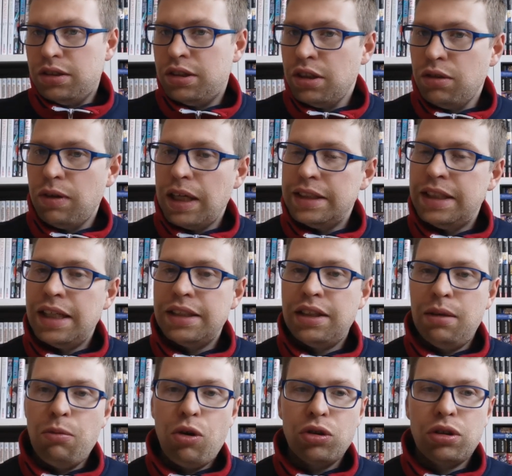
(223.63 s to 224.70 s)
se dovesse
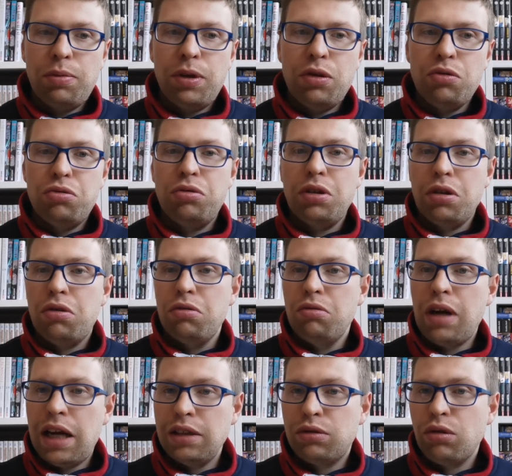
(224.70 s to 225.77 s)
essere morto per ricostruire con
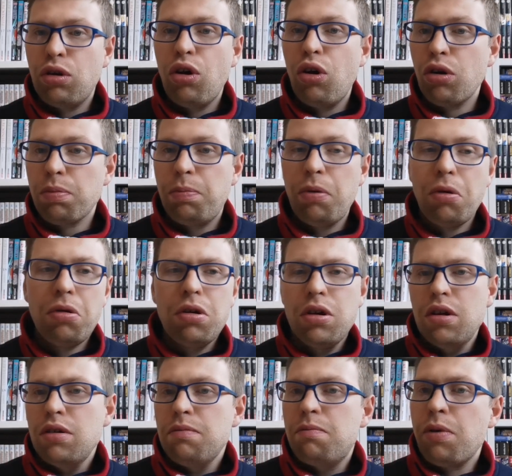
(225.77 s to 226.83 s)
un altro corpo,
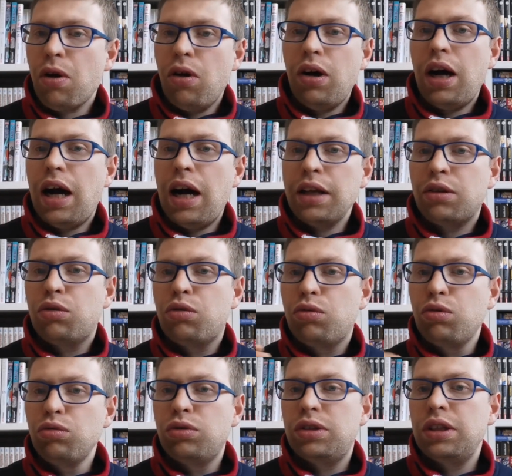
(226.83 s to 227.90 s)
però hai
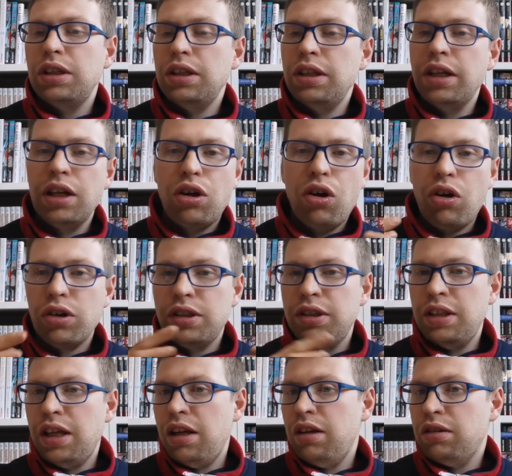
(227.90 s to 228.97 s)
tutti i
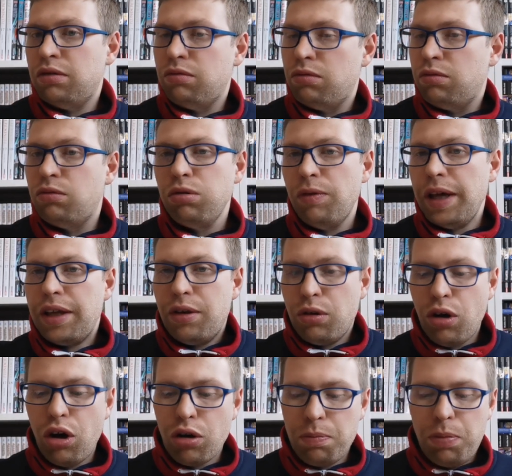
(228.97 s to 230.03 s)
ricordi del tuo
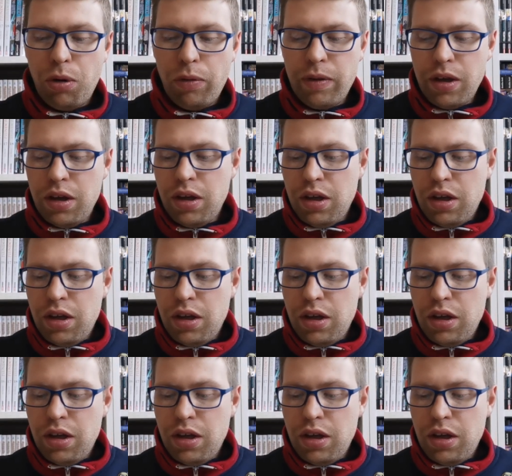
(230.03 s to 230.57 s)
vecchio corpo.